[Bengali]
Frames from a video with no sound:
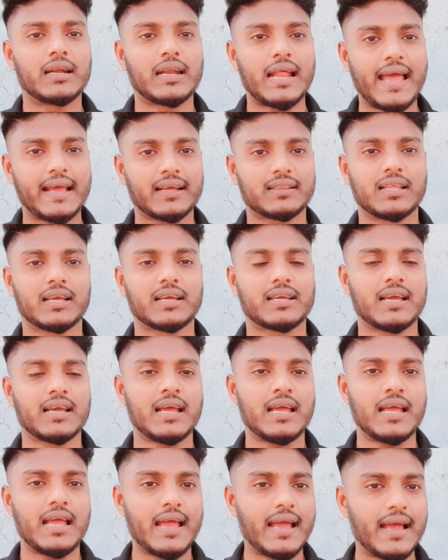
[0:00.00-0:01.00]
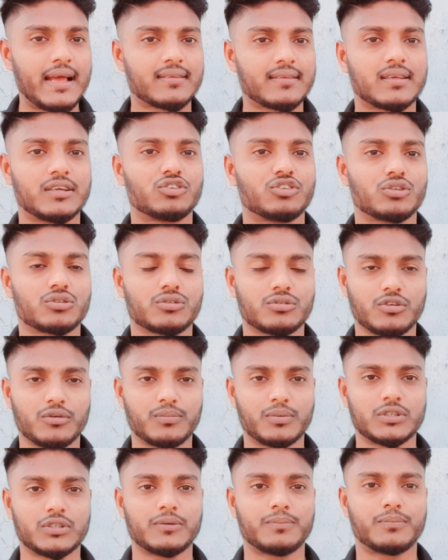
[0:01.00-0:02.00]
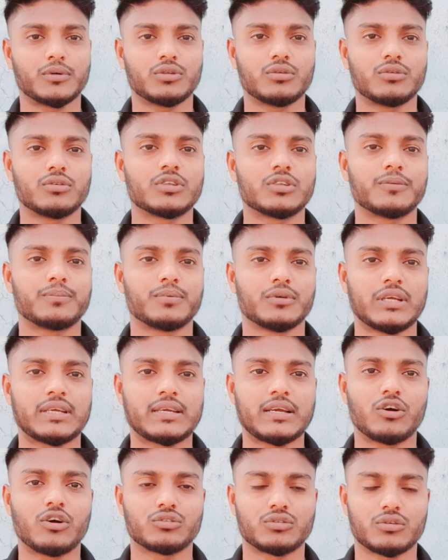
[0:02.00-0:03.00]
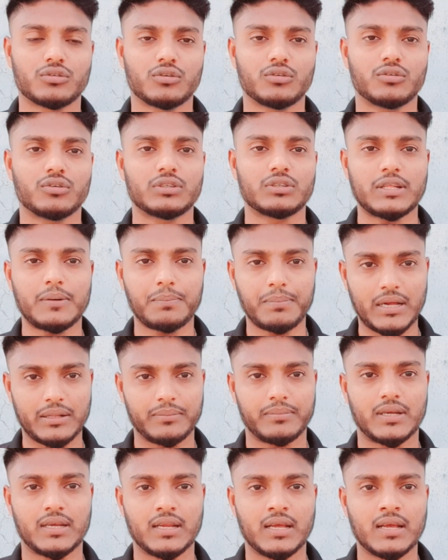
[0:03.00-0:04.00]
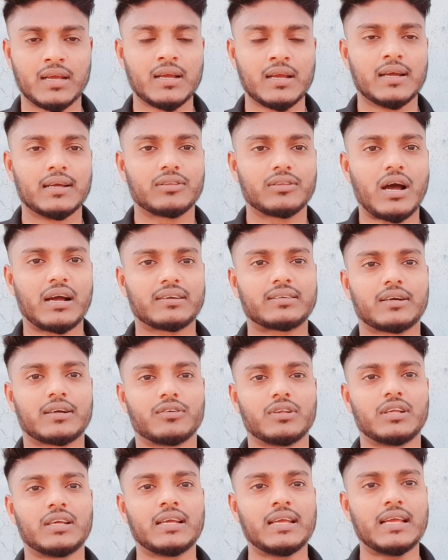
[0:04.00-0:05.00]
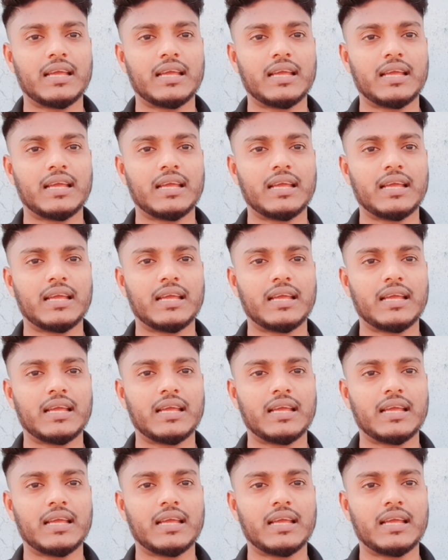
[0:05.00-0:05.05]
নায়ক থেকে এএসআই সদস্য পদে পদোন্নতি পরীক্ষায় অংশগ্রহণ করতে পারবেন তো আশা করি